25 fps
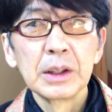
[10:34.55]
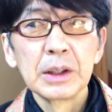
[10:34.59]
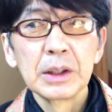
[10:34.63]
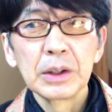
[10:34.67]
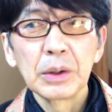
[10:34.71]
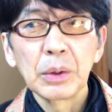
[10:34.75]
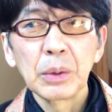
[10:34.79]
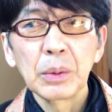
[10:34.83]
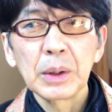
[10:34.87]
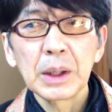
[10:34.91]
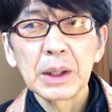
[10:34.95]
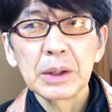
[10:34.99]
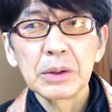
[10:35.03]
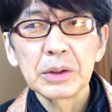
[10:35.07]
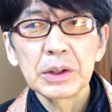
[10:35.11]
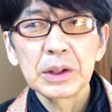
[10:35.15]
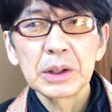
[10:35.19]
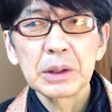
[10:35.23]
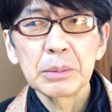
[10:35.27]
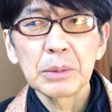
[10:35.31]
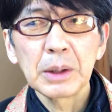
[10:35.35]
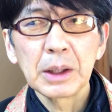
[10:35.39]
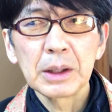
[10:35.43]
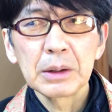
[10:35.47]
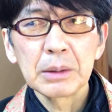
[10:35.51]
で他の
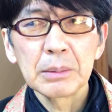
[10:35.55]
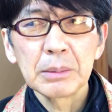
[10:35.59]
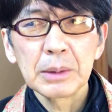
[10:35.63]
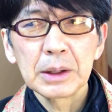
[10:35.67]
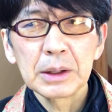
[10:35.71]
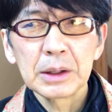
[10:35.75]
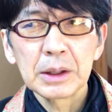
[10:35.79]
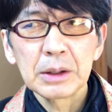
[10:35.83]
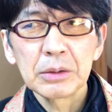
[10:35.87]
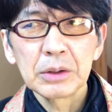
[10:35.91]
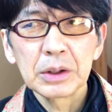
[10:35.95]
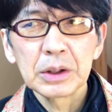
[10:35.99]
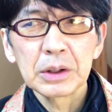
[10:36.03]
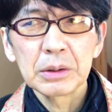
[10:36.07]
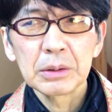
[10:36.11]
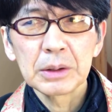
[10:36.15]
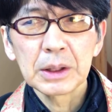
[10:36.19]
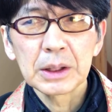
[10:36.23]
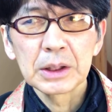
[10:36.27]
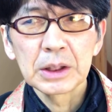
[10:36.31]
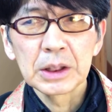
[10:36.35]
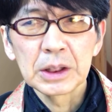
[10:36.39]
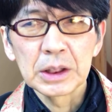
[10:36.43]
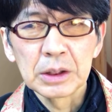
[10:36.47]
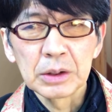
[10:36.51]
人もアルバータの人
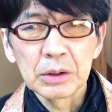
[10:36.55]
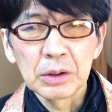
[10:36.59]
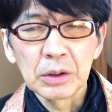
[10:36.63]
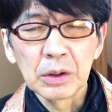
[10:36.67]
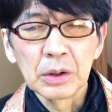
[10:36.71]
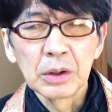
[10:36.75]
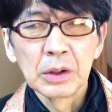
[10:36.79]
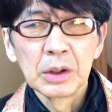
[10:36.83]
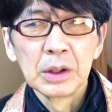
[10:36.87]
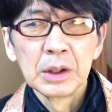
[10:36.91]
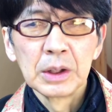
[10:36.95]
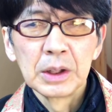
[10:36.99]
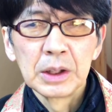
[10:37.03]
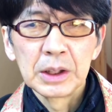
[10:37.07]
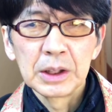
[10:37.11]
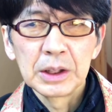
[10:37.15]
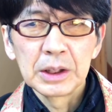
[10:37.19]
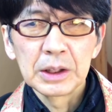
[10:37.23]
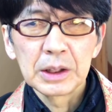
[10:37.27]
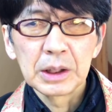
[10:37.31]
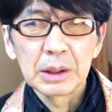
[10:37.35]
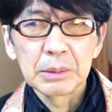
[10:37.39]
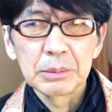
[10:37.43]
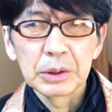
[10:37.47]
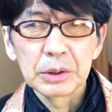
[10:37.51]
たちの
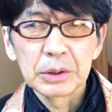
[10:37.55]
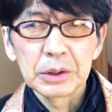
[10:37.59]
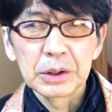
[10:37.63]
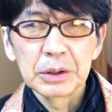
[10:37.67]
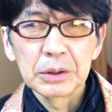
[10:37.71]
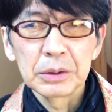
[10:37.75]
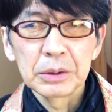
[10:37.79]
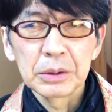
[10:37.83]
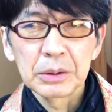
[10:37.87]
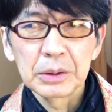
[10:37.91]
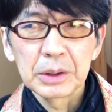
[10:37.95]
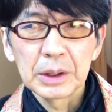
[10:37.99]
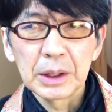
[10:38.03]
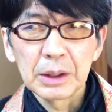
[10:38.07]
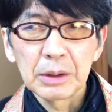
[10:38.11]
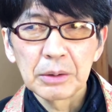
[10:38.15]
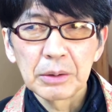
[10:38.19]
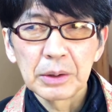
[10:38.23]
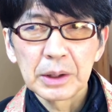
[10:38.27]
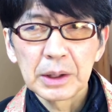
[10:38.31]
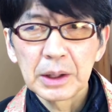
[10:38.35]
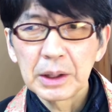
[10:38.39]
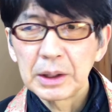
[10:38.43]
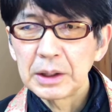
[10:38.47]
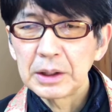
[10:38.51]
インタビュー聞いとったらこ
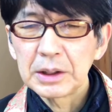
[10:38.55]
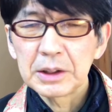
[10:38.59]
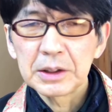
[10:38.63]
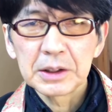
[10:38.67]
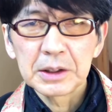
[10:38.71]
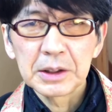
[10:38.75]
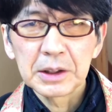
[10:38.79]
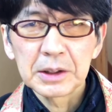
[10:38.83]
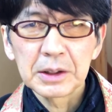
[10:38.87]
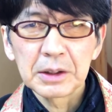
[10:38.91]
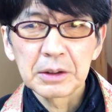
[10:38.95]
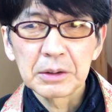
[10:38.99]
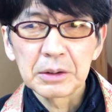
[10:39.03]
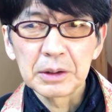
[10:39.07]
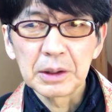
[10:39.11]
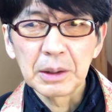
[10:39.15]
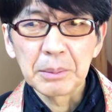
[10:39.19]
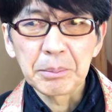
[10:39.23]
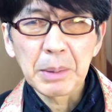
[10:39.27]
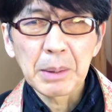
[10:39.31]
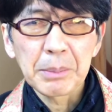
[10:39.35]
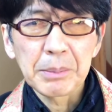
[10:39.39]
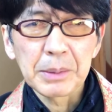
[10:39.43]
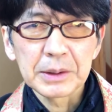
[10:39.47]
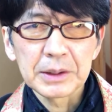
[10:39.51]
れ必ず出てくるのは
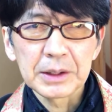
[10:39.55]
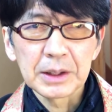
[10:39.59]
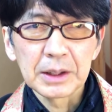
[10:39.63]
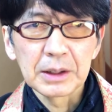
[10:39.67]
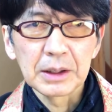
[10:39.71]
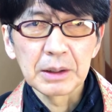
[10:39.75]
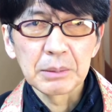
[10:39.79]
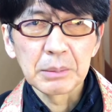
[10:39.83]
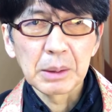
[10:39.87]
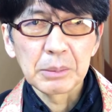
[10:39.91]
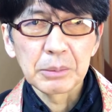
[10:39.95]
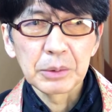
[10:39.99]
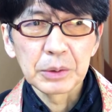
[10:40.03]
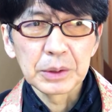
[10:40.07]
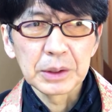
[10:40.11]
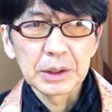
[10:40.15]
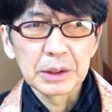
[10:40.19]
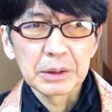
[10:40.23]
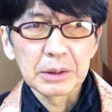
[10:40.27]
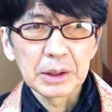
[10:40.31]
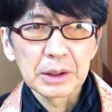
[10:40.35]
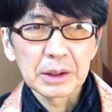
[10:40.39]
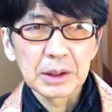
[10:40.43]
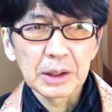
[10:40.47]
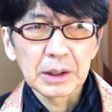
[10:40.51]
パパさんが守って
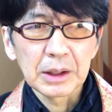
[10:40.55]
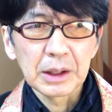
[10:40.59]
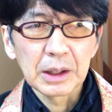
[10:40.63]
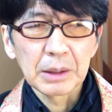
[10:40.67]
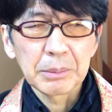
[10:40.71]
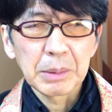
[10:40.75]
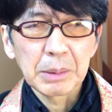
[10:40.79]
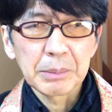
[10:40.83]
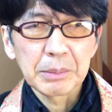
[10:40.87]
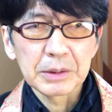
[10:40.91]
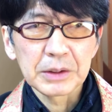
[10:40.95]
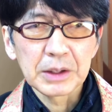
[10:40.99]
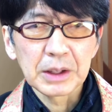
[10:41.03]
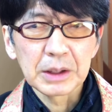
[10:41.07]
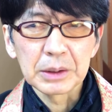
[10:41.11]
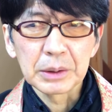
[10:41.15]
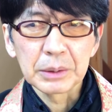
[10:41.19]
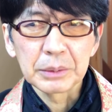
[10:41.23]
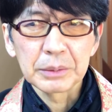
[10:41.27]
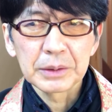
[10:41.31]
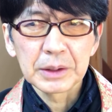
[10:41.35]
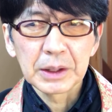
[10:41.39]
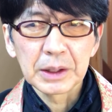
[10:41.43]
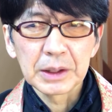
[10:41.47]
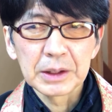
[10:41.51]
くれたからパパさん
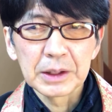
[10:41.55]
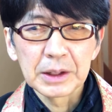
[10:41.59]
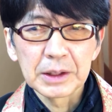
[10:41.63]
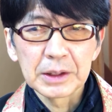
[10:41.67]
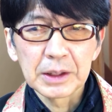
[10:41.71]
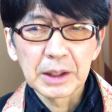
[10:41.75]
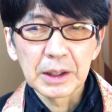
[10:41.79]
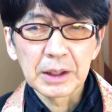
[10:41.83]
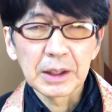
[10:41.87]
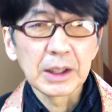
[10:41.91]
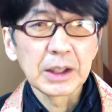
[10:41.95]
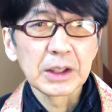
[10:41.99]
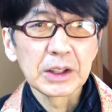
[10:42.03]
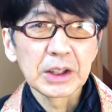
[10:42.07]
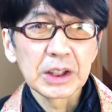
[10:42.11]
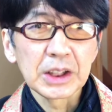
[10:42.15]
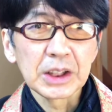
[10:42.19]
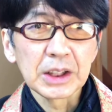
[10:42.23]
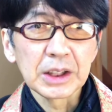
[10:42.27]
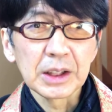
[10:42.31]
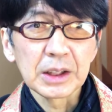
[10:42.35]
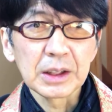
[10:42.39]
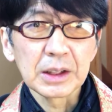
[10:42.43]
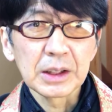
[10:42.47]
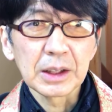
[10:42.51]
と2人でいたら安
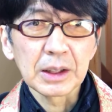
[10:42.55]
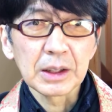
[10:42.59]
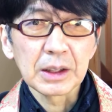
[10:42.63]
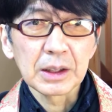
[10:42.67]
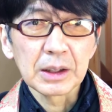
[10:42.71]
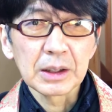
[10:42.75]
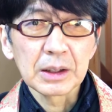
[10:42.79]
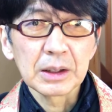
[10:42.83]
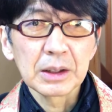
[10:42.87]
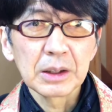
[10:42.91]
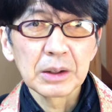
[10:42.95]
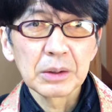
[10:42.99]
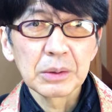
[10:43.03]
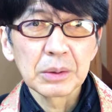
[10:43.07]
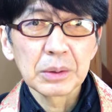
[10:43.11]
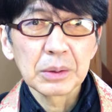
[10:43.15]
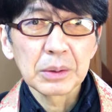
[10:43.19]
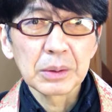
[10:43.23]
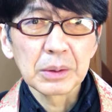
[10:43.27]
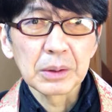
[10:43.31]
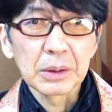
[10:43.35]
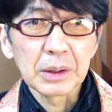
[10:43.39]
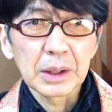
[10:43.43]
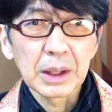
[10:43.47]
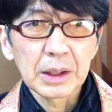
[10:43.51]
心やったからっていうこと
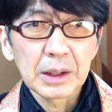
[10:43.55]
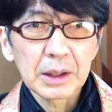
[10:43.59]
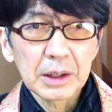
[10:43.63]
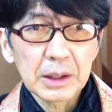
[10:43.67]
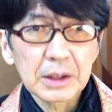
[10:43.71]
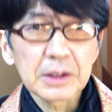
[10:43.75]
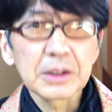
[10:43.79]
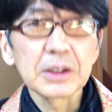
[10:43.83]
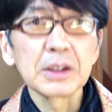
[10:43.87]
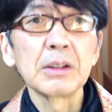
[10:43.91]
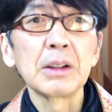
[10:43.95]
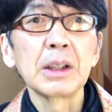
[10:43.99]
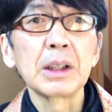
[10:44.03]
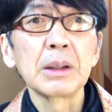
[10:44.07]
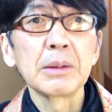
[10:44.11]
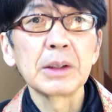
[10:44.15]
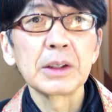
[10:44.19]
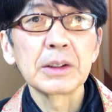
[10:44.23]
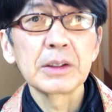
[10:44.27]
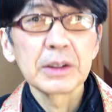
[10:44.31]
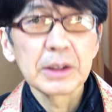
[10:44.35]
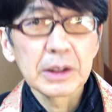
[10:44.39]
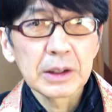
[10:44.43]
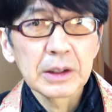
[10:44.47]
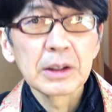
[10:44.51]
を必ず言われま
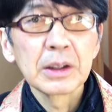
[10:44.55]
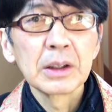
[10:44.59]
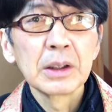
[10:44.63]
すね。